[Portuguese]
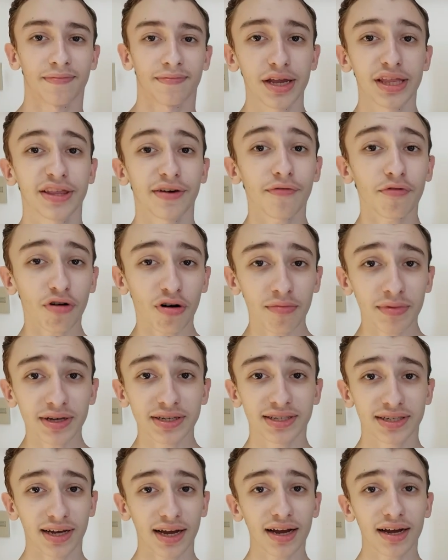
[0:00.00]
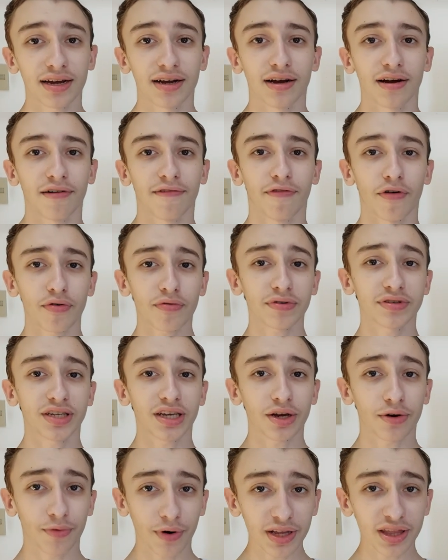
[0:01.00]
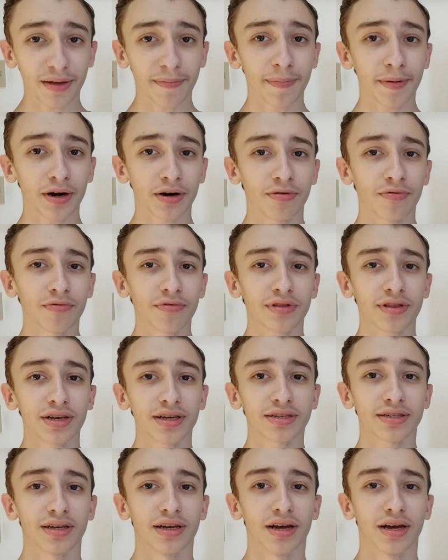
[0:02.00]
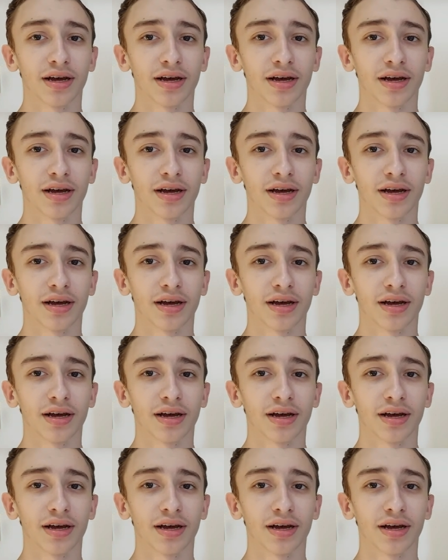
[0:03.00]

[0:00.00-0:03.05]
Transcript: Então vamos começar, foram 50 perguntas,